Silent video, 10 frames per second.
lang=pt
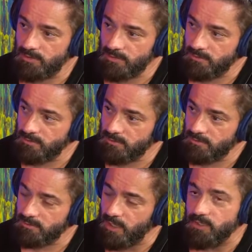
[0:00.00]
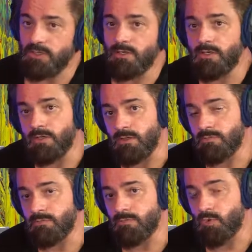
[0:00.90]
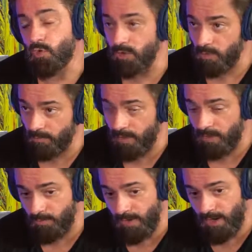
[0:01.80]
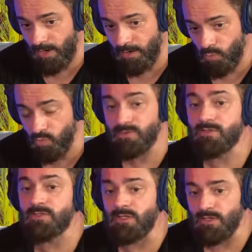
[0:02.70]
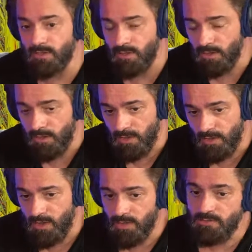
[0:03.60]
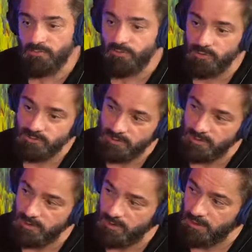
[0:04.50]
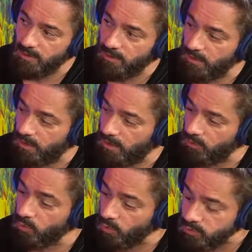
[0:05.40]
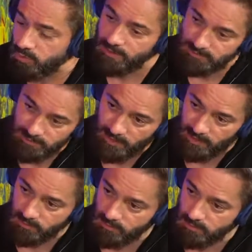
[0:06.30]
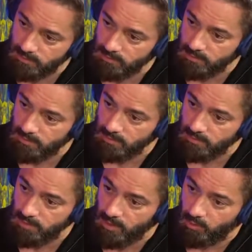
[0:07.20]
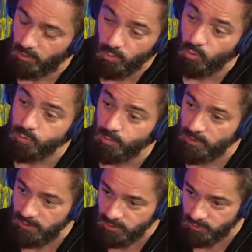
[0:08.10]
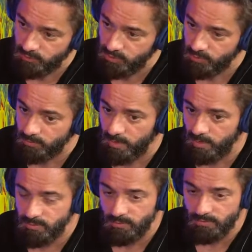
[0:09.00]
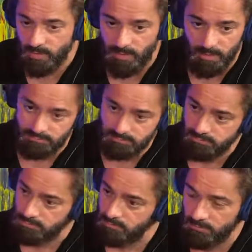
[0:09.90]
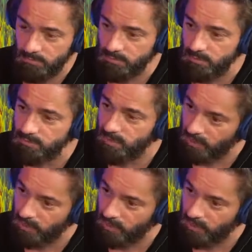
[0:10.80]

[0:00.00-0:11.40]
Né? Você acha que. Vou colocar uma, uma, um si aqui. Se fosse algum outro candidato é, ou algum outro político de uma. De uma... Mas com certeza. Você acha?